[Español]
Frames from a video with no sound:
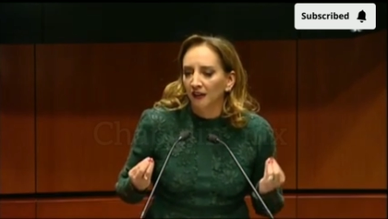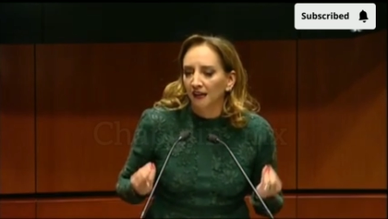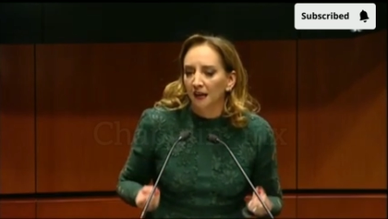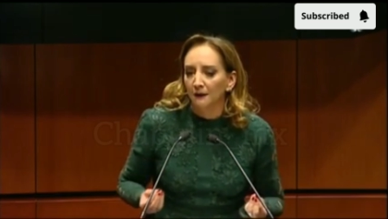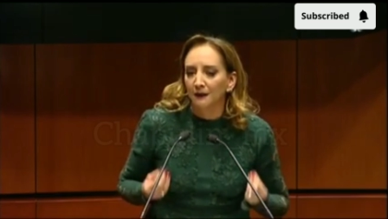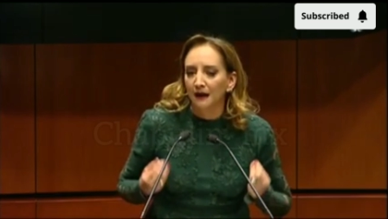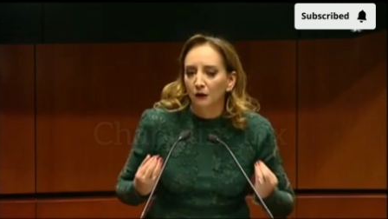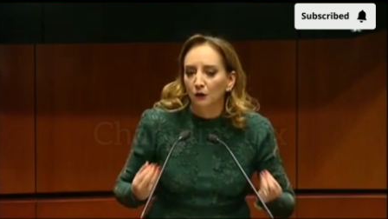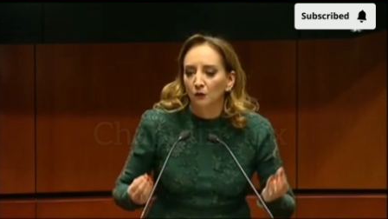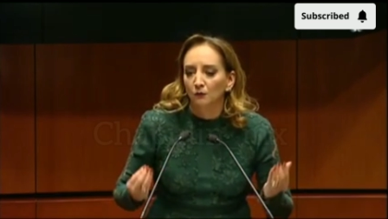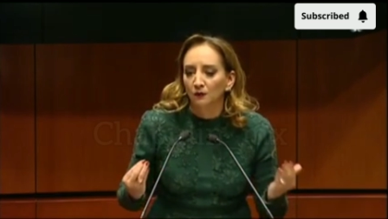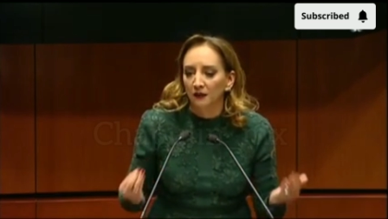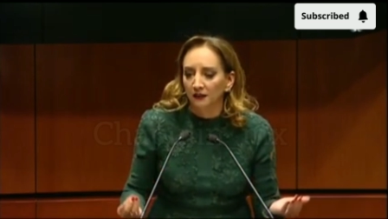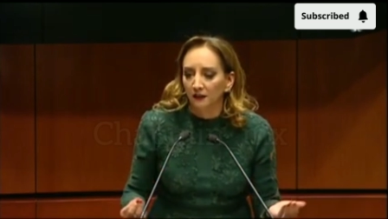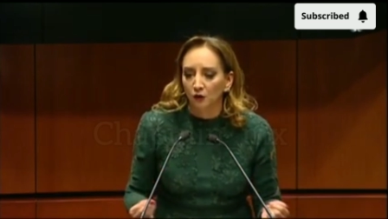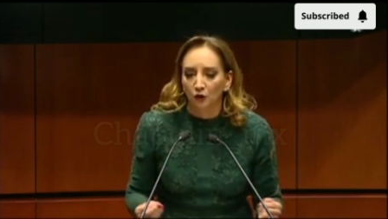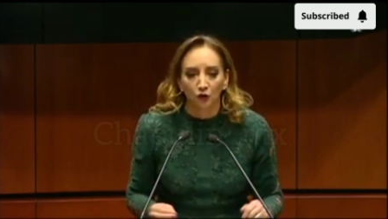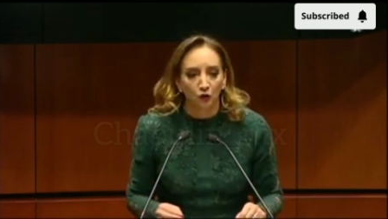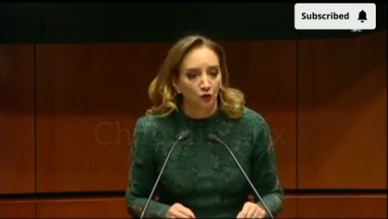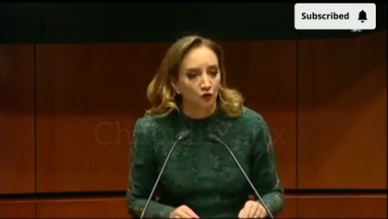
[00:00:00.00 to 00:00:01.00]
que va a cumplir
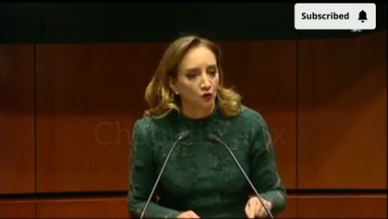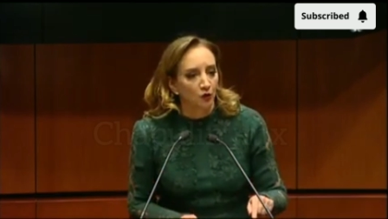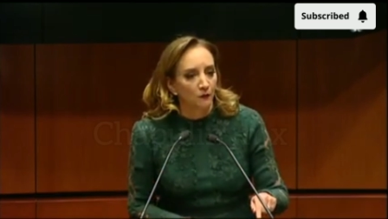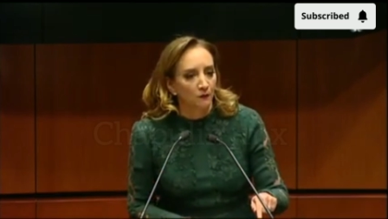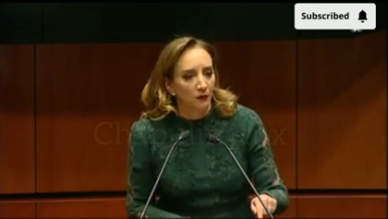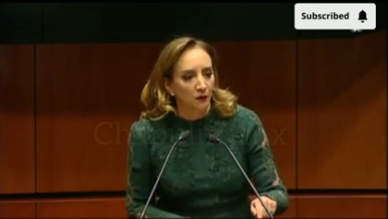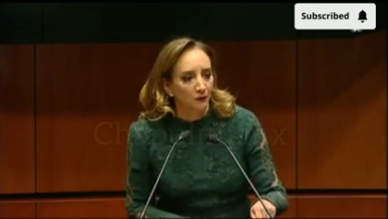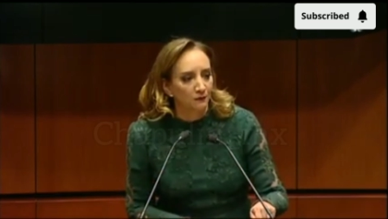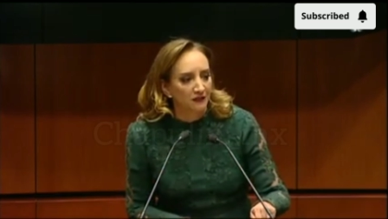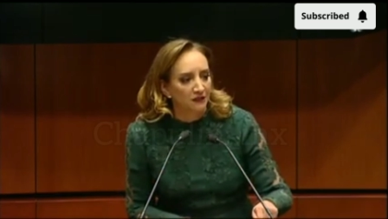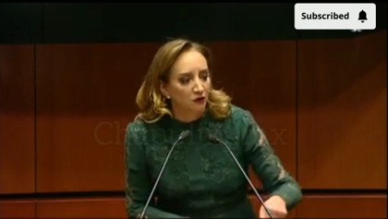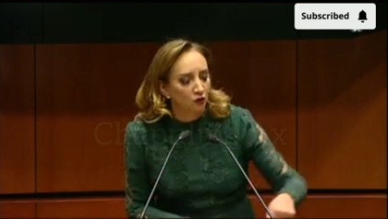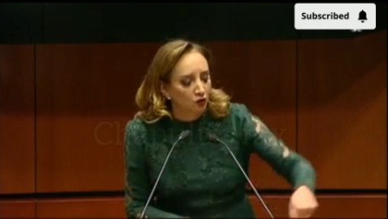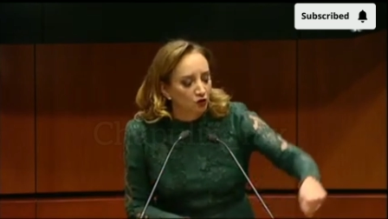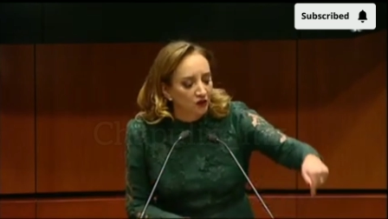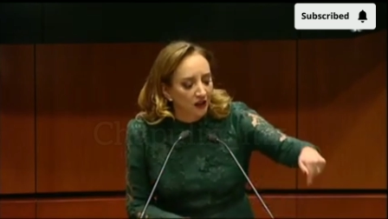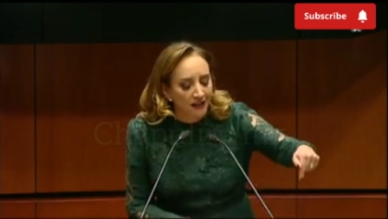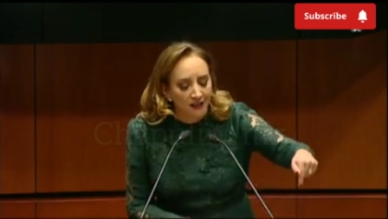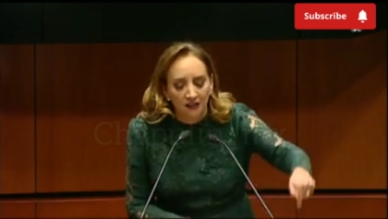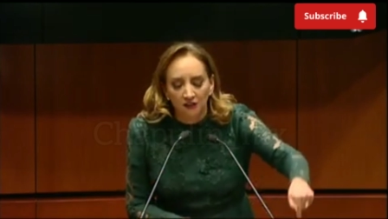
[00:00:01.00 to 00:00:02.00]
con los compromisos
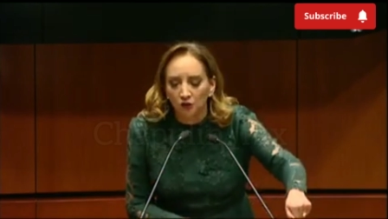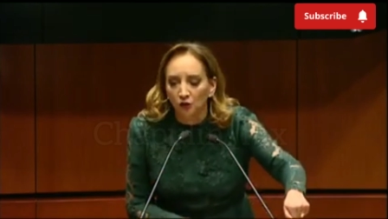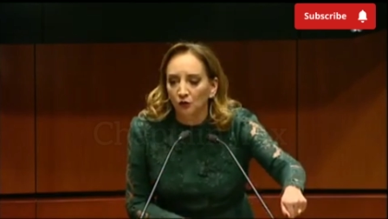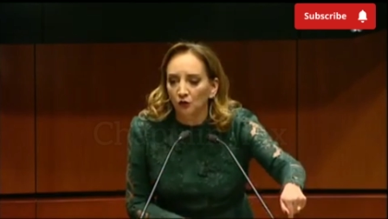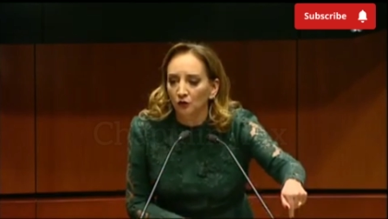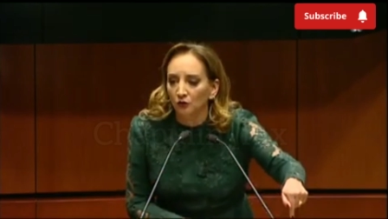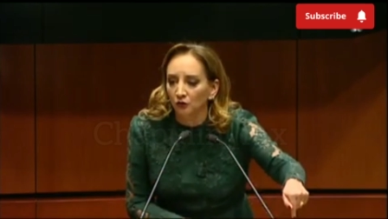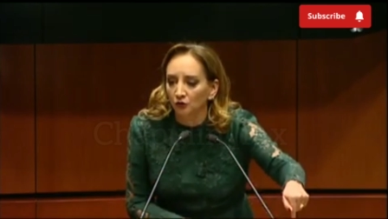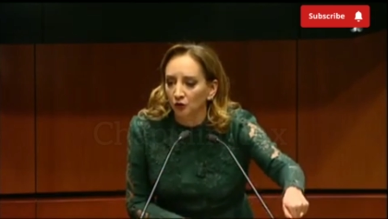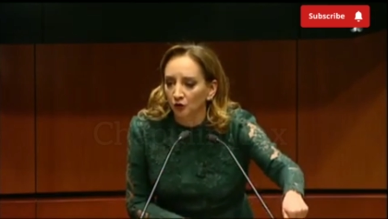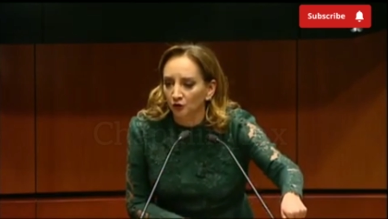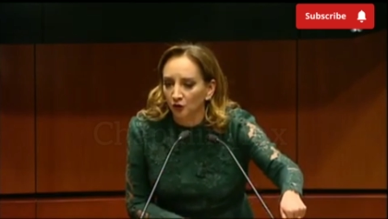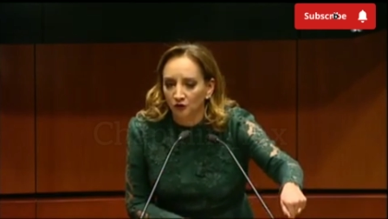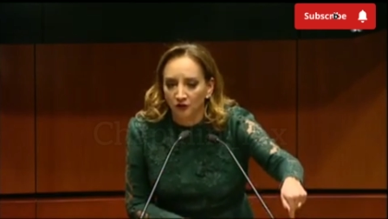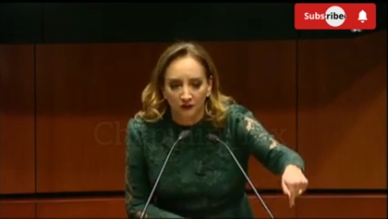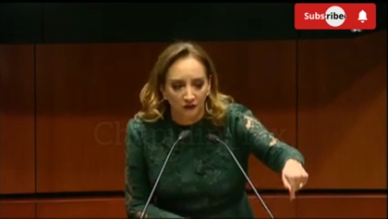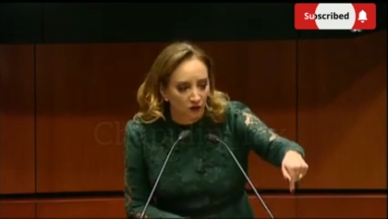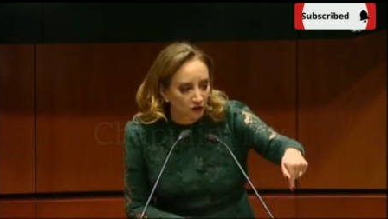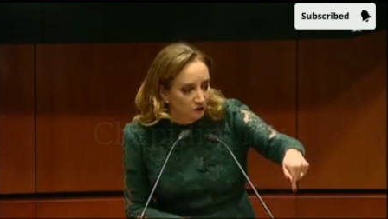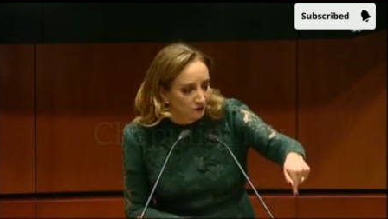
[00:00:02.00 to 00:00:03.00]
que hizo con nosotros
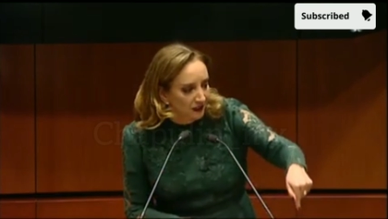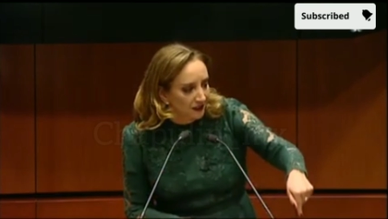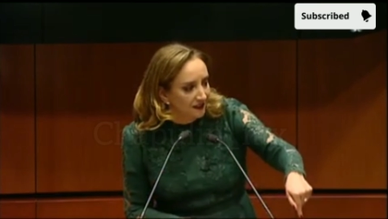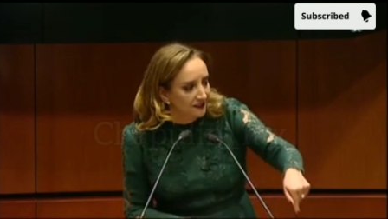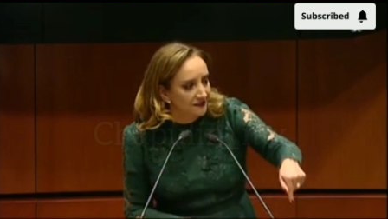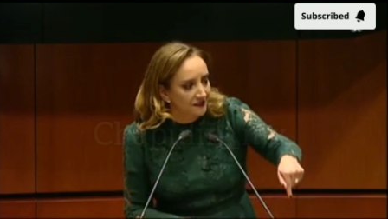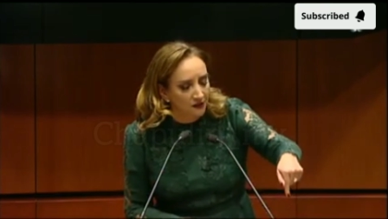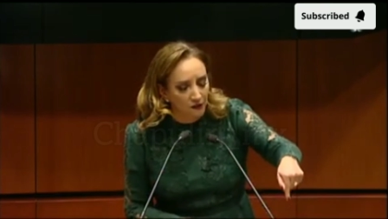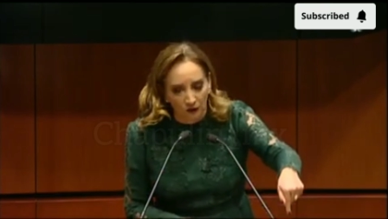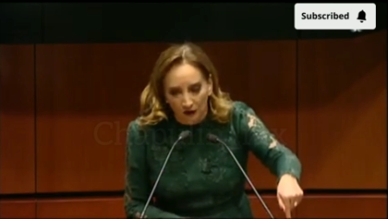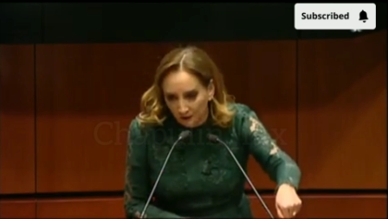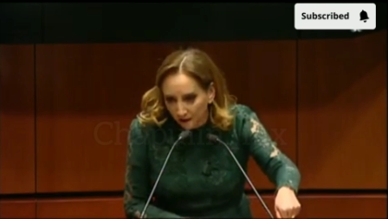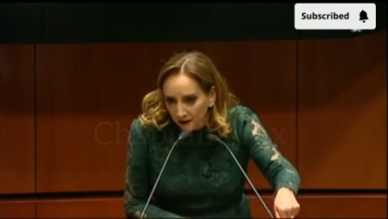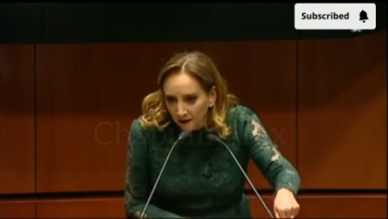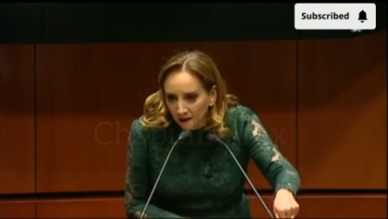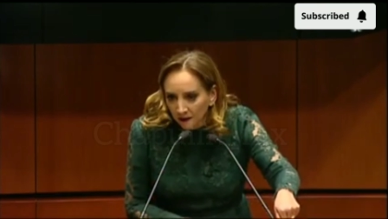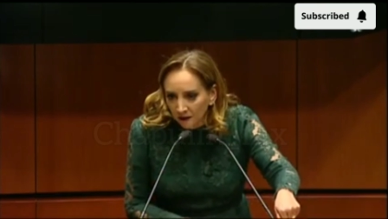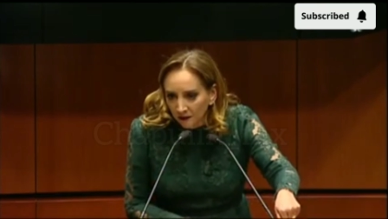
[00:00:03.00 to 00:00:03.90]
en 2019.